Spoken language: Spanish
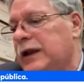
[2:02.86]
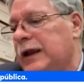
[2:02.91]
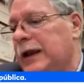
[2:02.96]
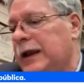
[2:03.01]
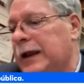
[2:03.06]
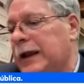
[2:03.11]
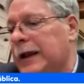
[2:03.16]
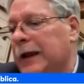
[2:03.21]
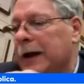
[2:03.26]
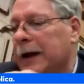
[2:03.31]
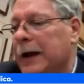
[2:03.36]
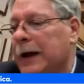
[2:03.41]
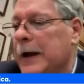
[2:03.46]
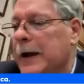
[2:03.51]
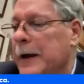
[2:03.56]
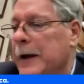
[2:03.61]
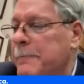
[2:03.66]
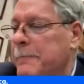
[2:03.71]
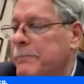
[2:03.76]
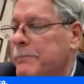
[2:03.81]
eh,
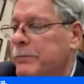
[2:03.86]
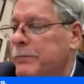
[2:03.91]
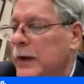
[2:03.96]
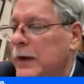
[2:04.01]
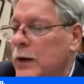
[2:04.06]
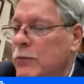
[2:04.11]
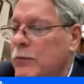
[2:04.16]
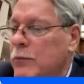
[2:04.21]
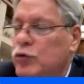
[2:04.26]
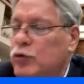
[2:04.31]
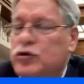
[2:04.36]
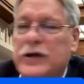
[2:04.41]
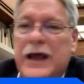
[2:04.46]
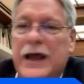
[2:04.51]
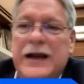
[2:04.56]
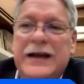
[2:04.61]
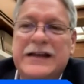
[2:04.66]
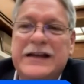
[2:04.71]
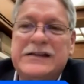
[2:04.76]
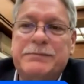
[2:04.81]

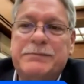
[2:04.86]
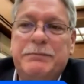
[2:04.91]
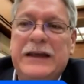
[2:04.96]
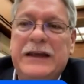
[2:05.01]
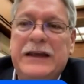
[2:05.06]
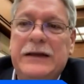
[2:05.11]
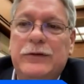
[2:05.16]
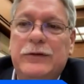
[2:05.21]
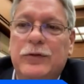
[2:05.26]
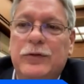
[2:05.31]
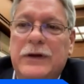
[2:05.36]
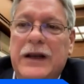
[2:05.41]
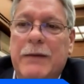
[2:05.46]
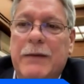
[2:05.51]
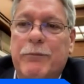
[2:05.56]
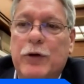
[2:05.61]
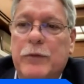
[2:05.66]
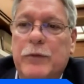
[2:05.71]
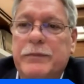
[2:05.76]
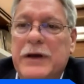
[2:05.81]
buscar el espíritu de
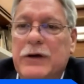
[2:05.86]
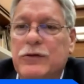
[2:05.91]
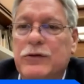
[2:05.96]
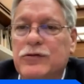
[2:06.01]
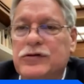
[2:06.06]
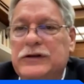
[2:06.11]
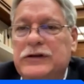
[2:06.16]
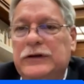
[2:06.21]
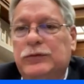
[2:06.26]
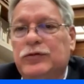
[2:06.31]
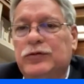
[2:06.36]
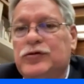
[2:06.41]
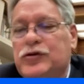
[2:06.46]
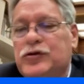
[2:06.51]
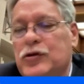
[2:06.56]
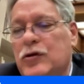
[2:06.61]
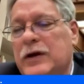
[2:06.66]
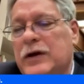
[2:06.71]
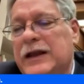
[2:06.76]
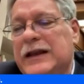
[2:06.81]
la propia
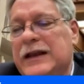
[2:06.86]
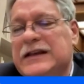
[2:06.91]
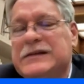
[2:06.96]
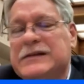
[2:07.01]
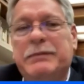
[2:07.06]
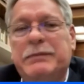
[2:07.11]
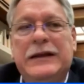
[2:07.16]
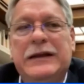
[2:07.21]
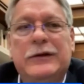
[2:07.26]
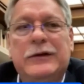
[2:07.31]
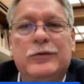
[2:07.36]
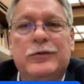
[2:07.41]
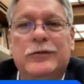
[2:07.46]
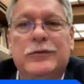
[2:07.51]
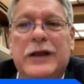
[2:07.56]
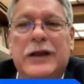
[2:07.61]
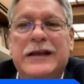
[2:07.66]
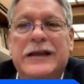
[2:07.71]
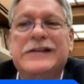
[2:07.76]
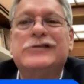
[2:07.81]
constitución, el
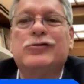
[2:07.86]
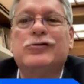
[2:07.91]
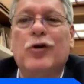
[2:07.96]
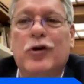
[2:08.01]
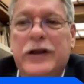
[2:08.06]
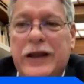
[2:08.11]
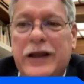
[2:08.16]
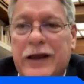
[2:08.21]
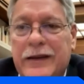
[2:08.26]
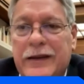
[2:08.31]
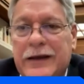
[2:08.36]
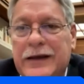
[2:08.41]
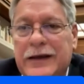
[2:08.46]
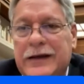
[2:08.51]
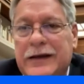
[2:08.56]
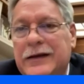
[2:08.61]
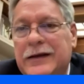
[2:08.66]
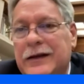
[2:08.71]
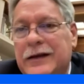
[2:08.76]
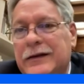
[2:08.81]
espíritu, la historia
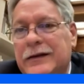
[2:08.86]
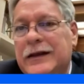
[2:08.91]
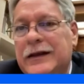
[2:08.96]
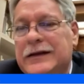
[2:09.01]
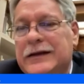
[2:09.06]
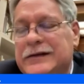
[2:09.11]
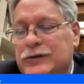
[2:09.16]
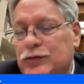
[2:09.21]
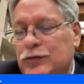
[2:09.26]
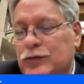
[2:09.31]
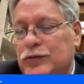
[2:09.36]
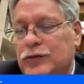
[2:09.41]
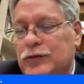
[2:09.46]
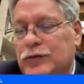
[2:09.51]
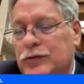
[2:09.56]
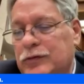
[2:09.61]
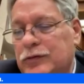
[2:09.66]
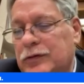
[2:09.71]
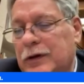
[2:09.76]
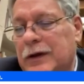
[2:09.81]
de,
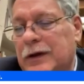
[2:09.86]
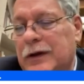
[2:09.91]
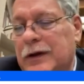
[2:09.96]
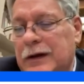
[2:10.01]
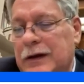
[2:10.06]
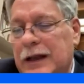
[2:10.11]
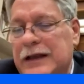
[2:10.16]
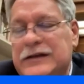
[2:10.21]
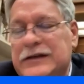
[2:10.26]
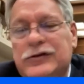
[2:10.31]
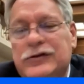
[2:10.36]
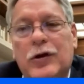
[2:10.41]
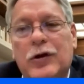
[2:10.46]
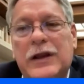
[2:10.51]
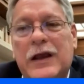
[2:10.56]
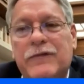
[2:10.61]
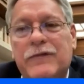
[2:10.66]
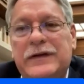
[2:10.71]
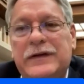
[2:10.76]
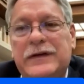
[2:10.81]
la
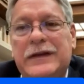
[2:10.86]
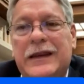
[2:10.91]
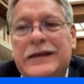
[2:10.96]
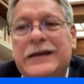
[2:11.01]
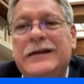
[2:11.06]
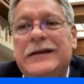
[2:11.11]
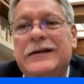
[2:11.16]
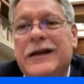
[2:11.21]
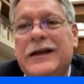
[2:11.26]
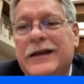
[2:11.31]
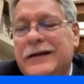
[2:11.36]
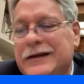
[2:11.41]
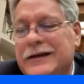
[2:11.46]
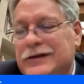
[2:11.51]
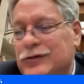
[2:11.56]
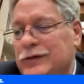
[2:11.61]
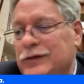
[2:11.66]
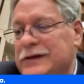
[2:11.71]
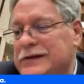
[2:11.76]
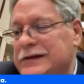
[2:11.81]
historia fidedigna de
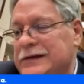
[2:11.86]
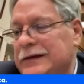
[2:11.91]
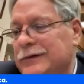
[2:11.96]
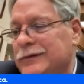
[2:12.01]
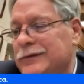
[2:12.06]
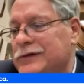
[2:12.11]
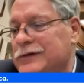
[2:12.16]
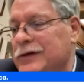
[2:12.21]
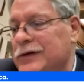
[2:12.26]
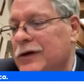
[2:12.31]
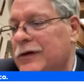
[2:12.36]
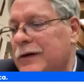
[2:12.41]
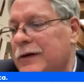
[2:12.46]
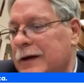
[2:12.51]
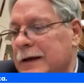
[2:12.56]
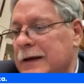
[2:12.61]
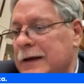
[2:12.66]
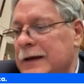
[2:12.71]
su institución.